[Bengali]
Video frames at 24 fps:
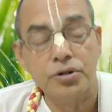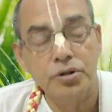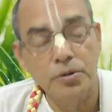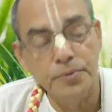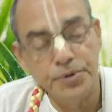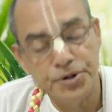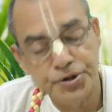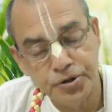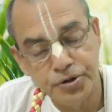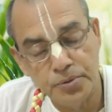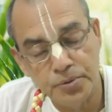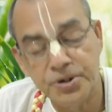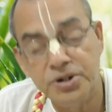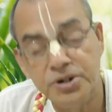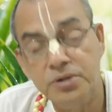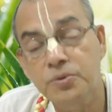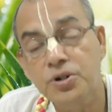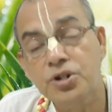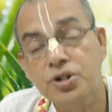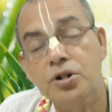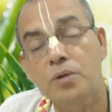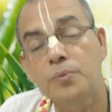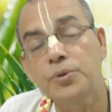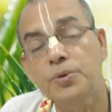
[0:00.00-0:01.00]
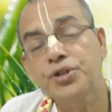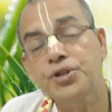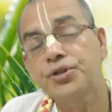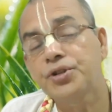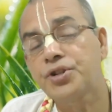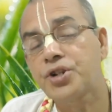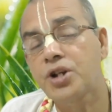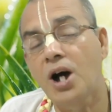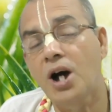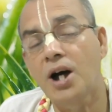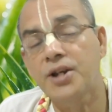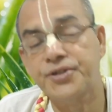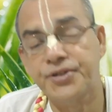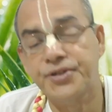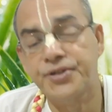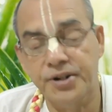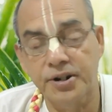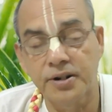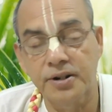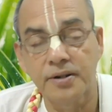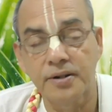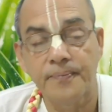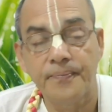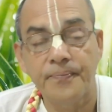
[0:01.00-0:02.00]
সমস্ত পৃথিবীর সমস্ত
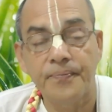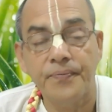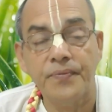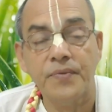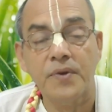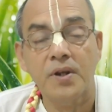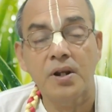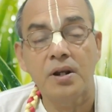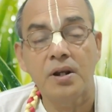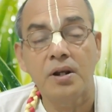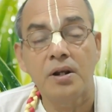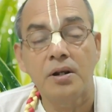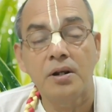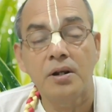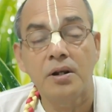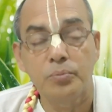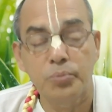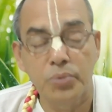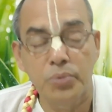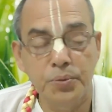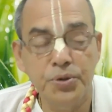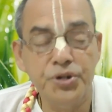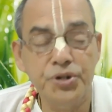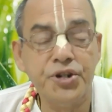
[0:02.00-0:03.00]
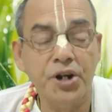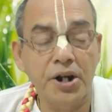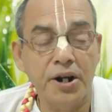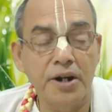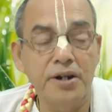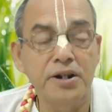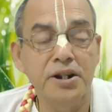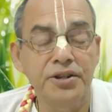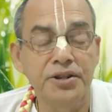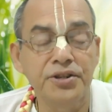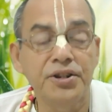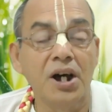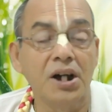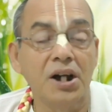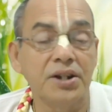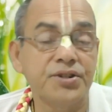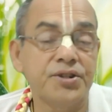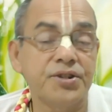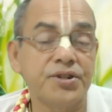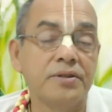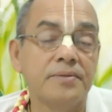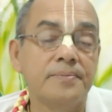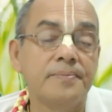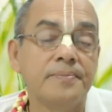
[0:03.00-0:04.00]
শাস্ত্রে বেবিচারের নিন্দা
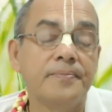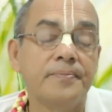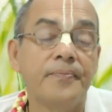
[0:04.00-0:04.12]
আছে